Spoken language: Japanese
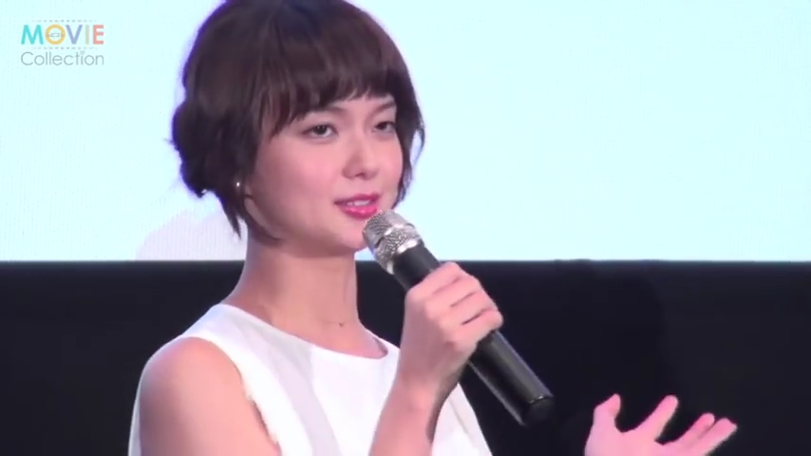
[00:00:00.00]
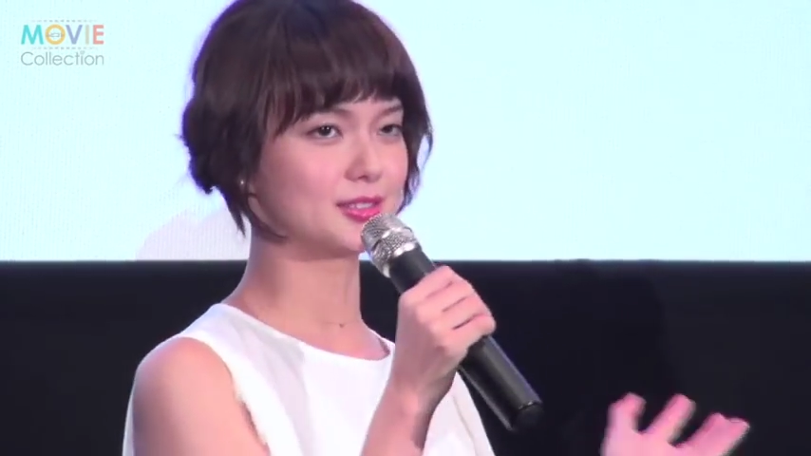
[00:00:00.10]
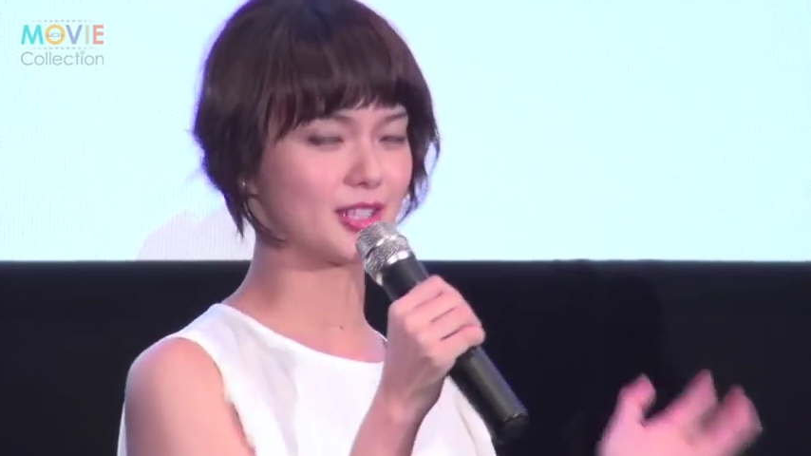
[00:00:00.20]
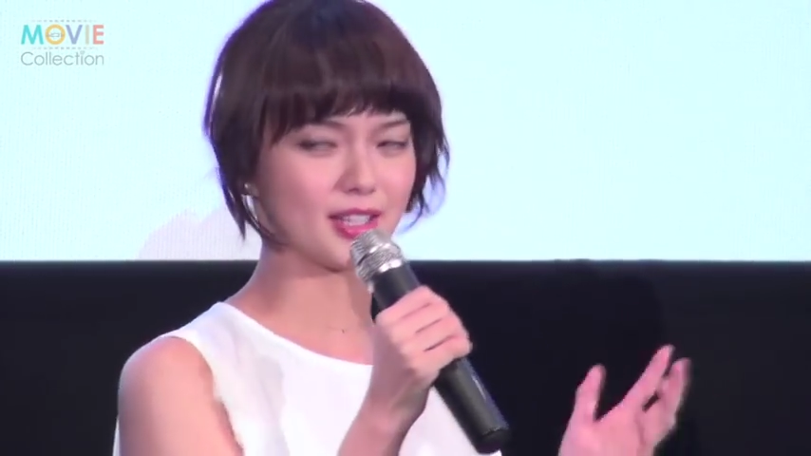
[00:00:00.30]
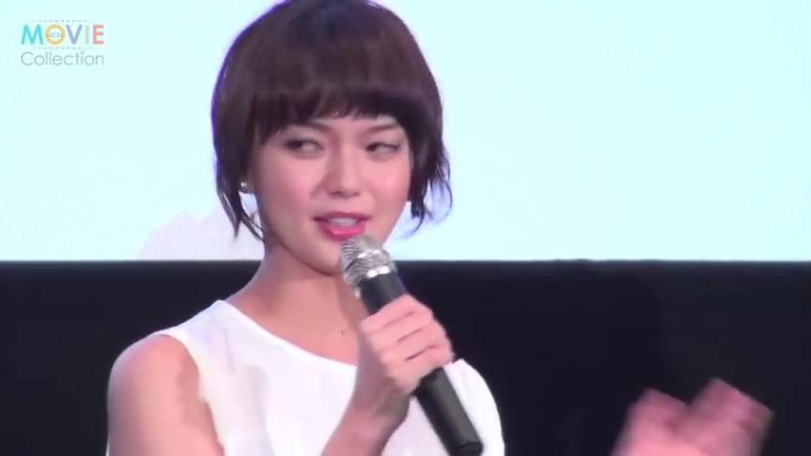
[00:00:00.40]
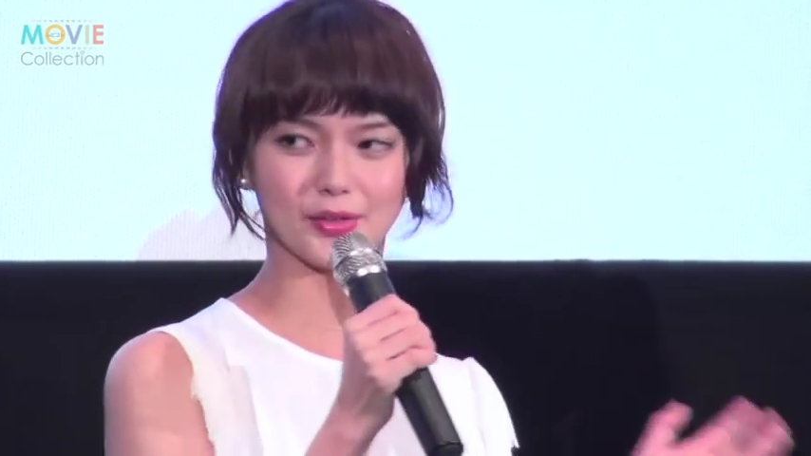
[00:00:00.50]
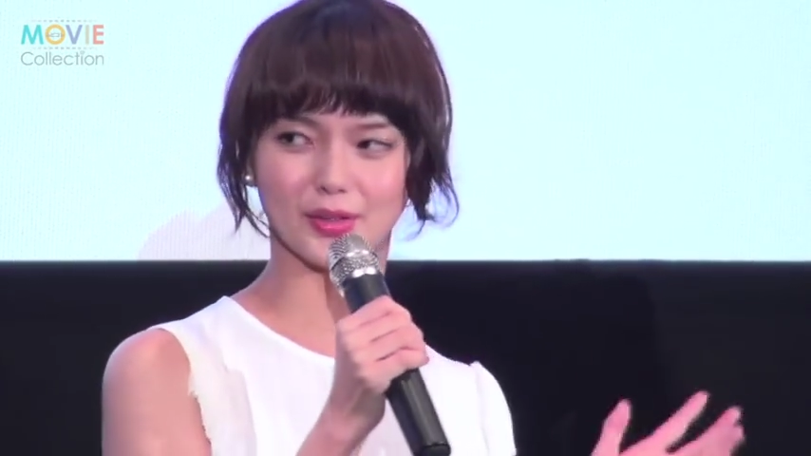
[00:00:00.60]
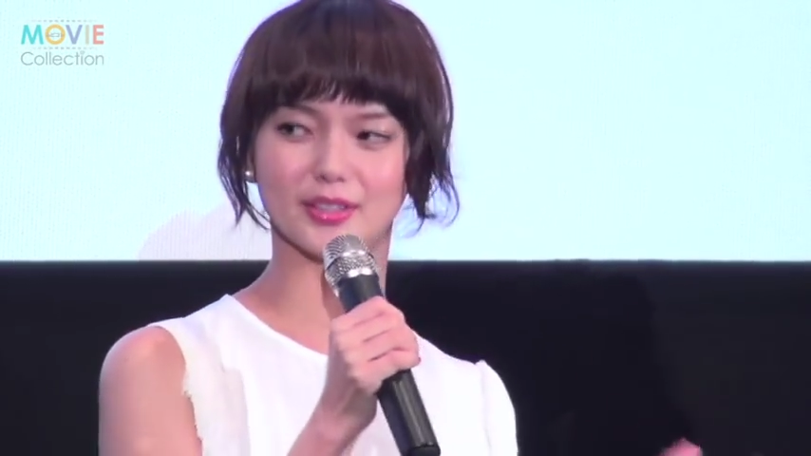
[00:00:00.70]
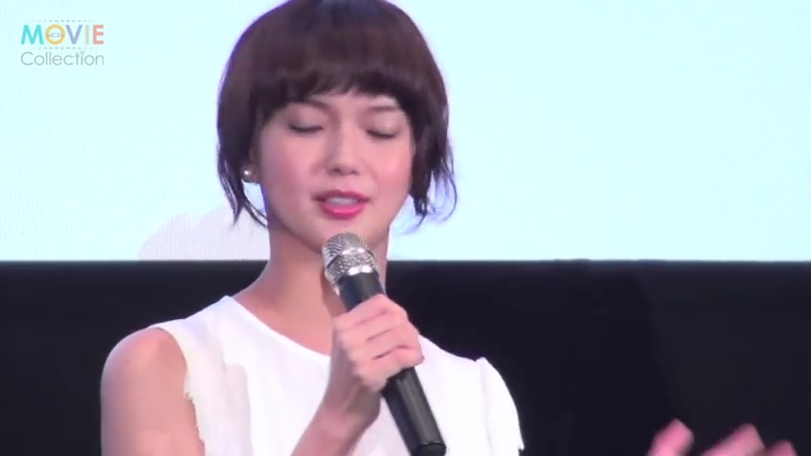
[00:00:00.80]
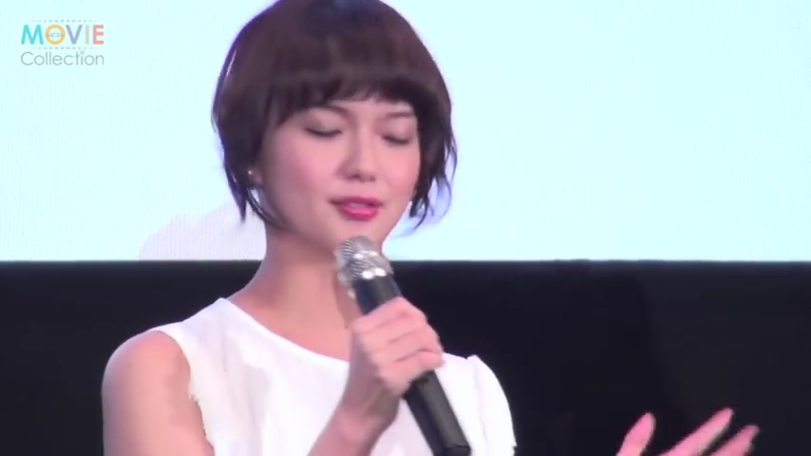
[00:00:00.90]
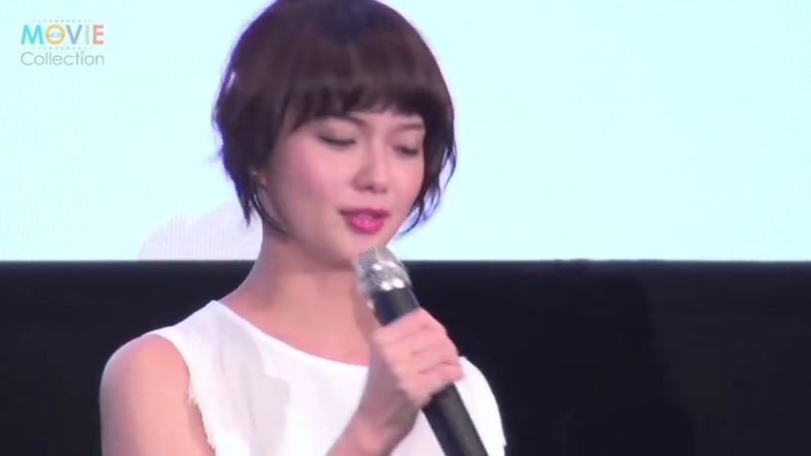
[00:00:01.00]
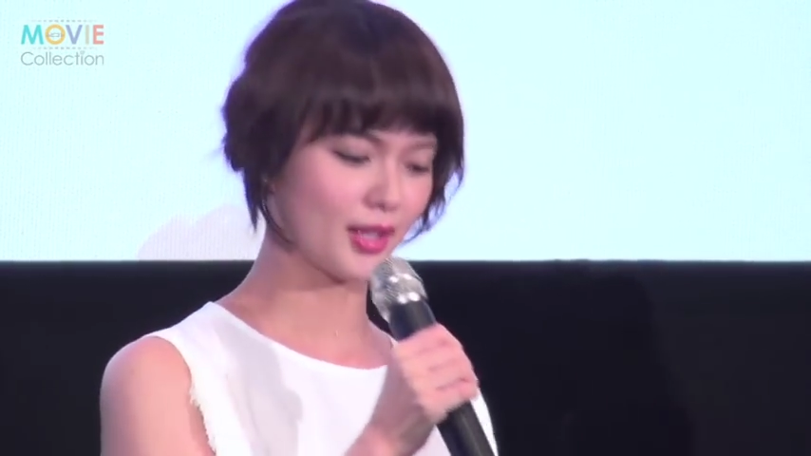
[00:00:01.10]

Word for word: 2人には多かったの